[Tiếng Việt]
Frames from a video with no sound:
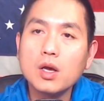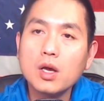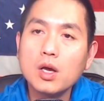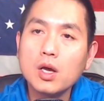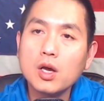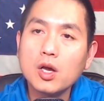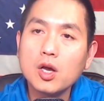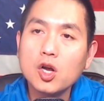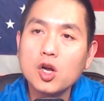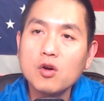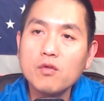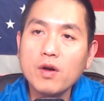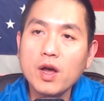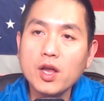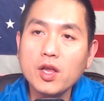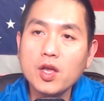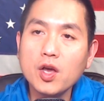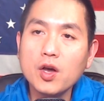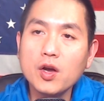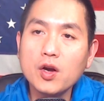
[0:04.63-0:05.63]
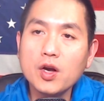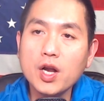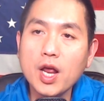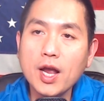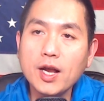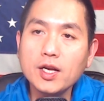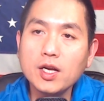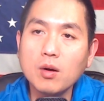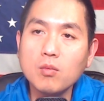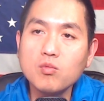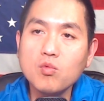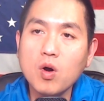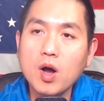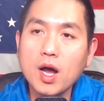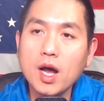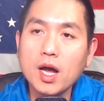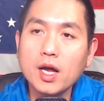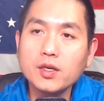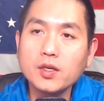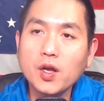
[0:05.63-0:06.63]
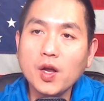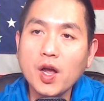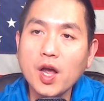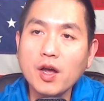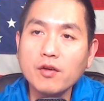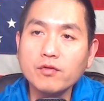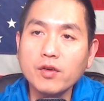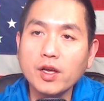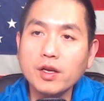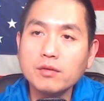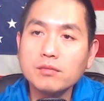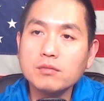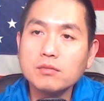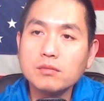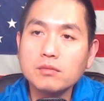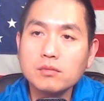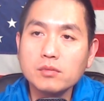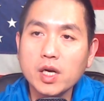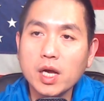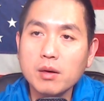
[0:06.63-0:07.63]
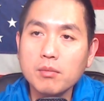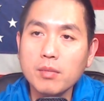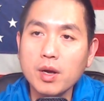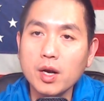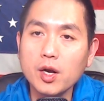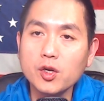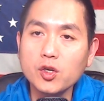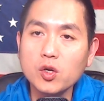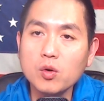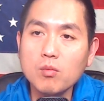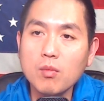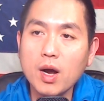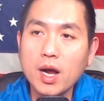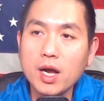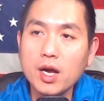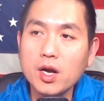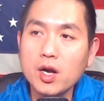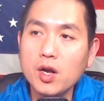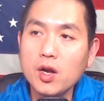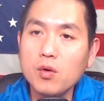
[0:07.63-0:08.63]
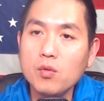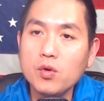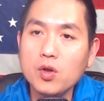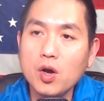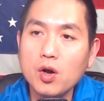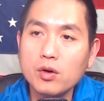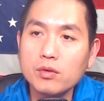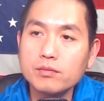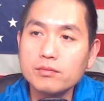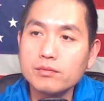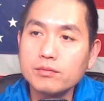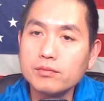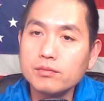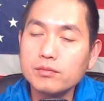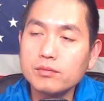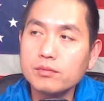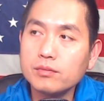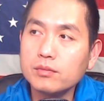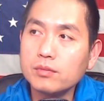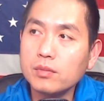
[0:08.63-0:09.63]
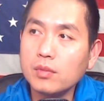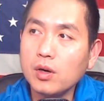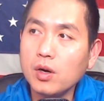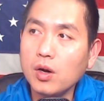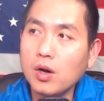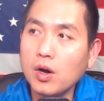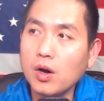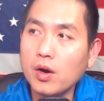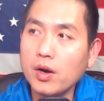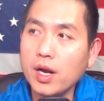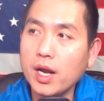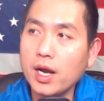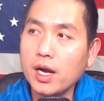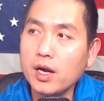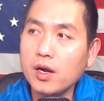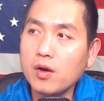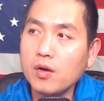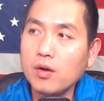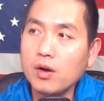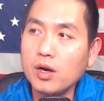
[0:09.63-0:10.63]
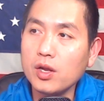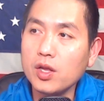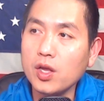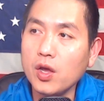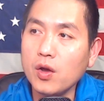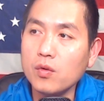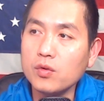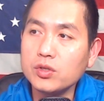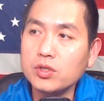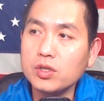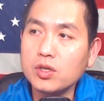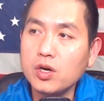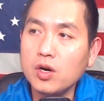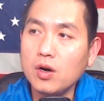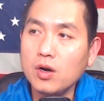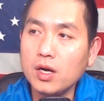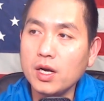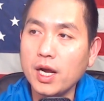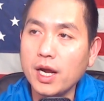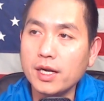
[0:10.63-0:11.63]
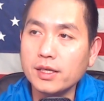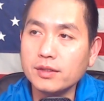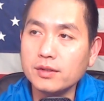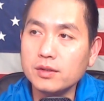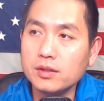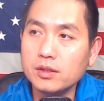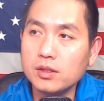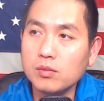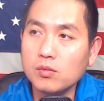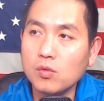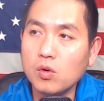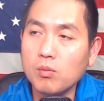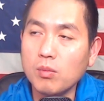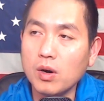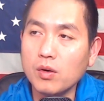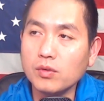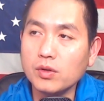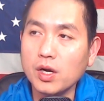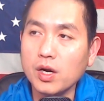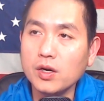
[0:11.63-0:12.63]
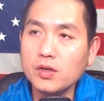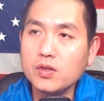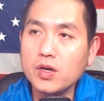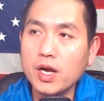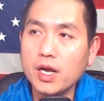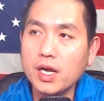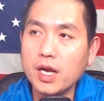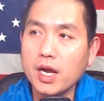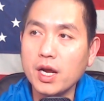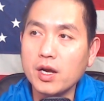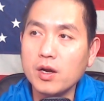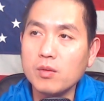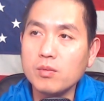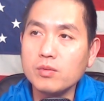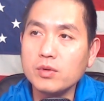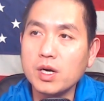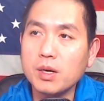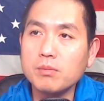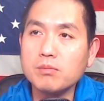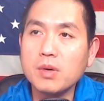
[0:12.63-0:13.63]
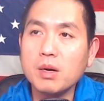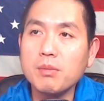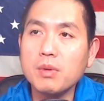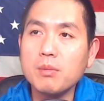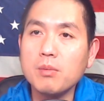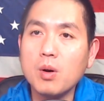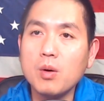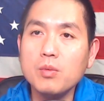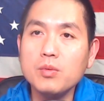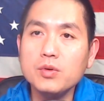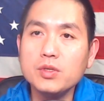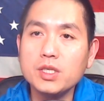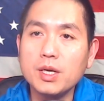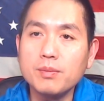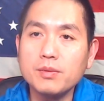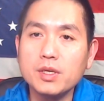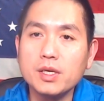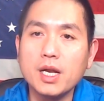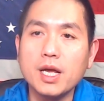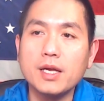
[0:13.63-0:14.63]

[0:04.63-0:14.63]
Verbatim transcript: Có vẻ như cái đảng Cộng Hòa tại Hạ Viện, đặc biệt là tiểu bang New York, họ đang có rất là nhiều sự khó khăn trong cuộc bầu cử cho 2024 sắp tới đây.